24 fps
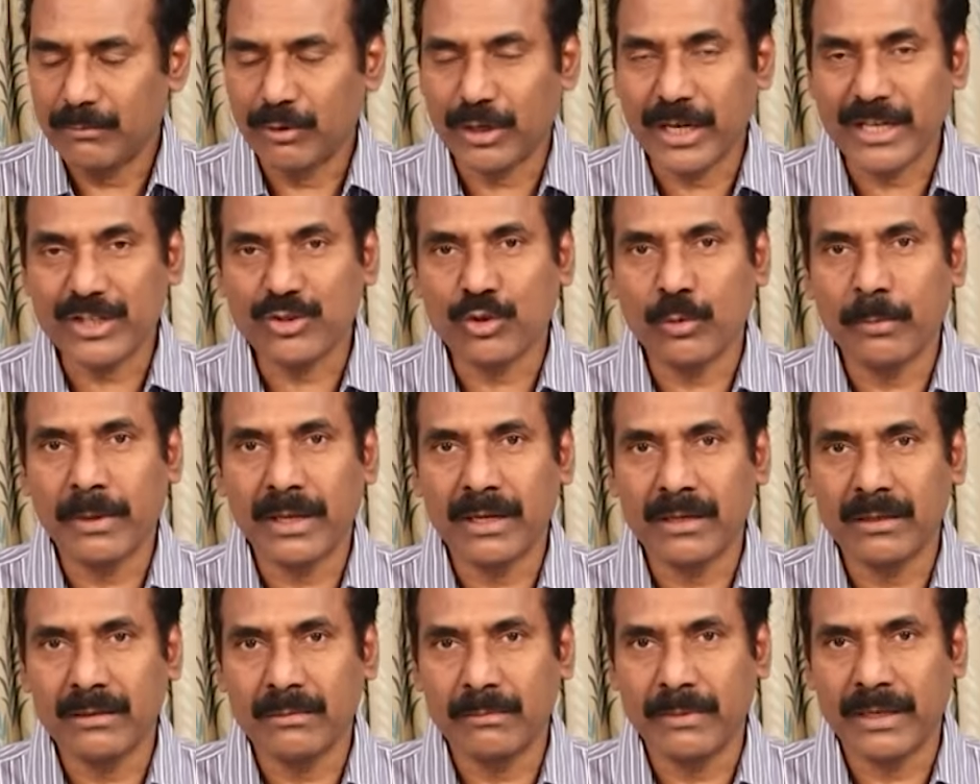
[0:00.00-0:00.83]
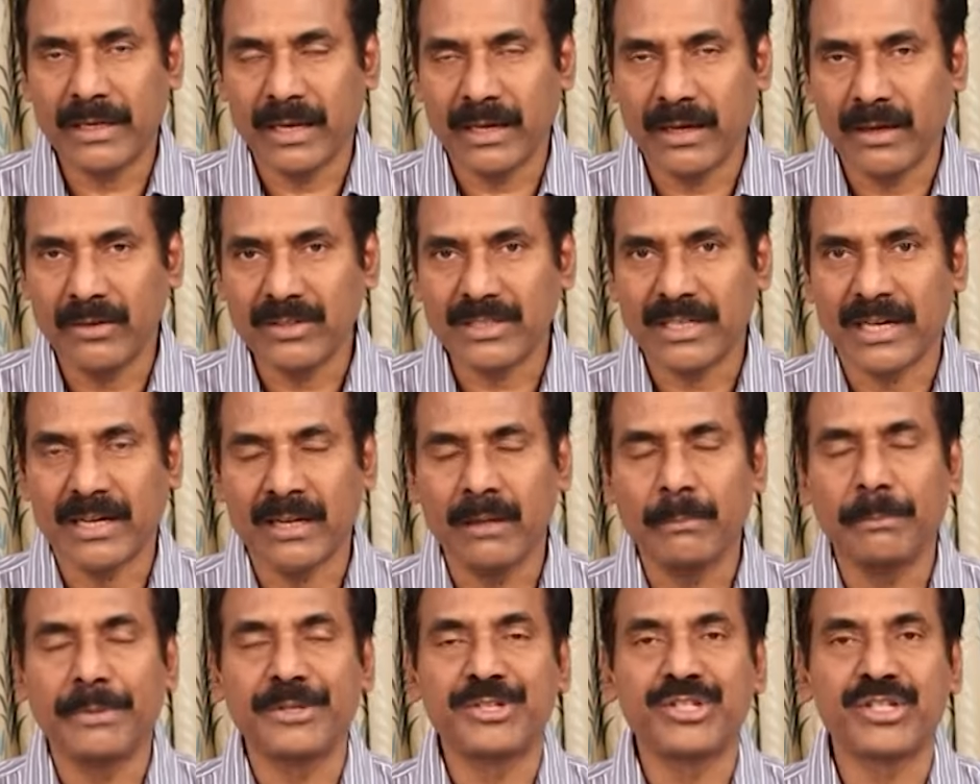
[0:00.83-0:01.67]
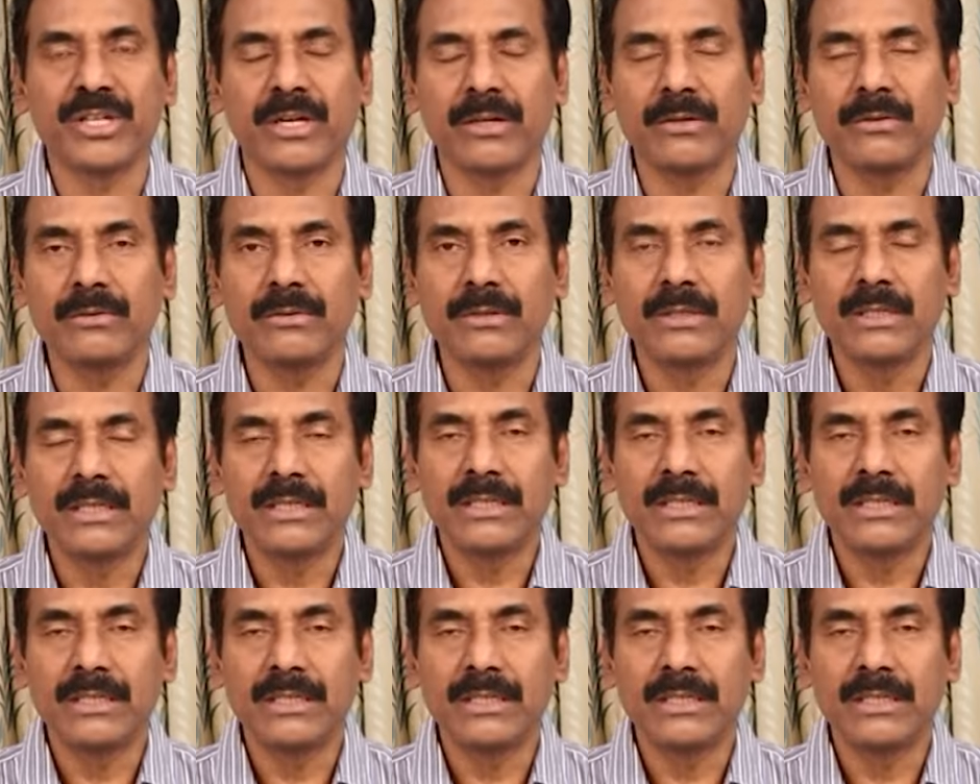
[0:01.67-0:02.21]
ముఖేష్ కుమార్ మీనా గారు సడలింపించారు